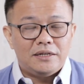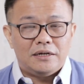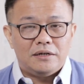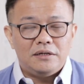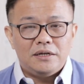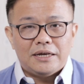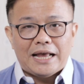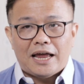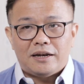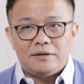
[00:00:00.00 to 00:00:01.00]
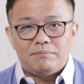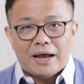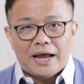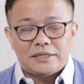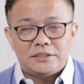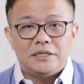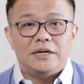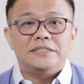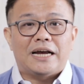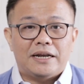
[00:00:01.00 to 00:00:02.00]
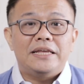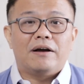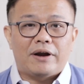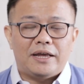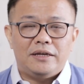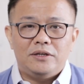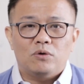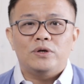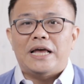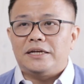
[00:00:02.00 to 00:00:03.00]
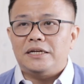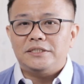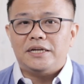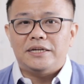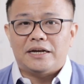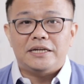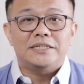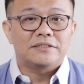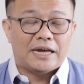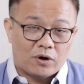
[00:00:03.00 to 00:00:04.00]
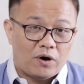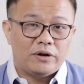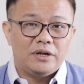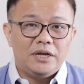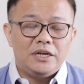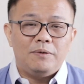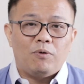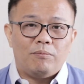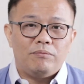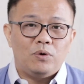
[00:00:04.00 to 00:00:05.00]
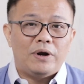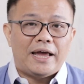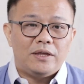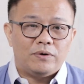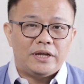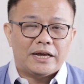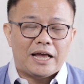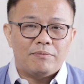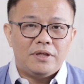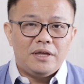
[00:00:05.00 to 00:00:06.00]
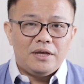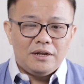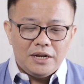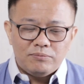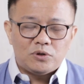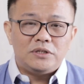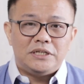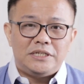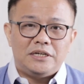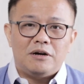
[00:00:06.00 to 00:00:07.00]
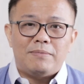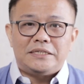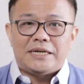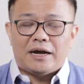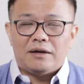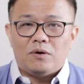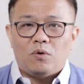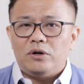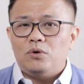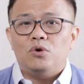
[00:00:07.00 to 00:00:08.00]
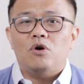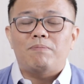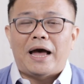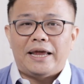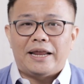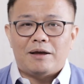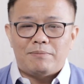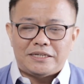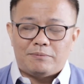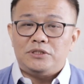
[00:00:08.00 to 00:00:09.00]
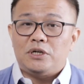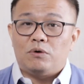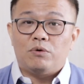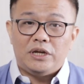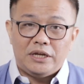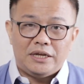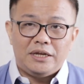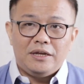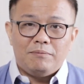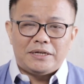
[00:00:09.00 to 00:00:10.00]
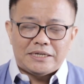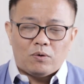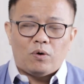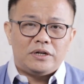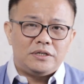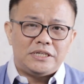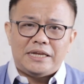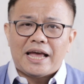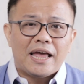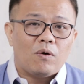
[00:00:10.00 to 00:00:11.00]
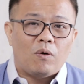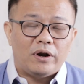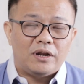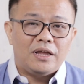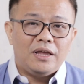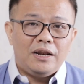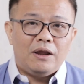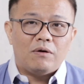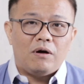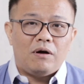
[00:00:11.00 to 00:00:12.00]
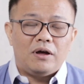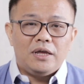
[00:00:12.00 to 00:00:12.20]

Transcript: ถึงการมาซึ่งคริสตจักรได้อย่างไรยกตัวอย่างเช่นอย่างคริสตจักรสาธรที่ผมดูแลอยู่เนี่ยนะครับเริ่มต้นจริงๆก็มาจากคนทั่วๆไปนะครับมาจากมิชชันนารีมาจากคน 4-5 คนแล้วก็